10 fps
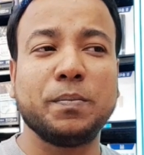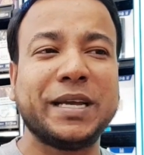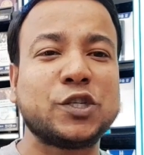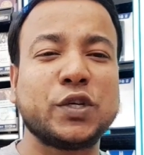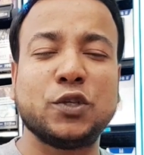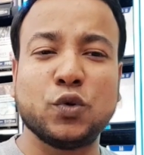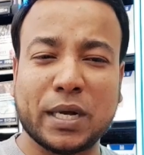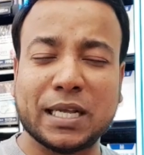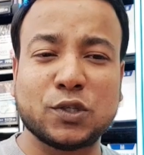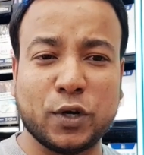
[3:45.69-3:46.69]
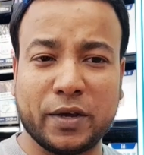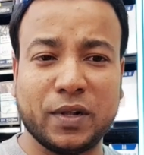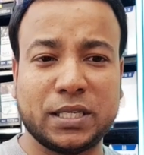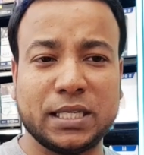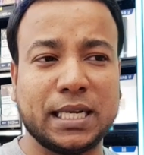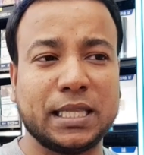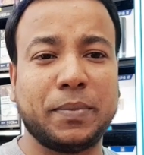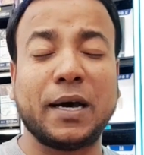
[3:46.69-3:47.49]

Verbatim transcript: বেশ কিছু কাজ করে ফেলছে যেটাতে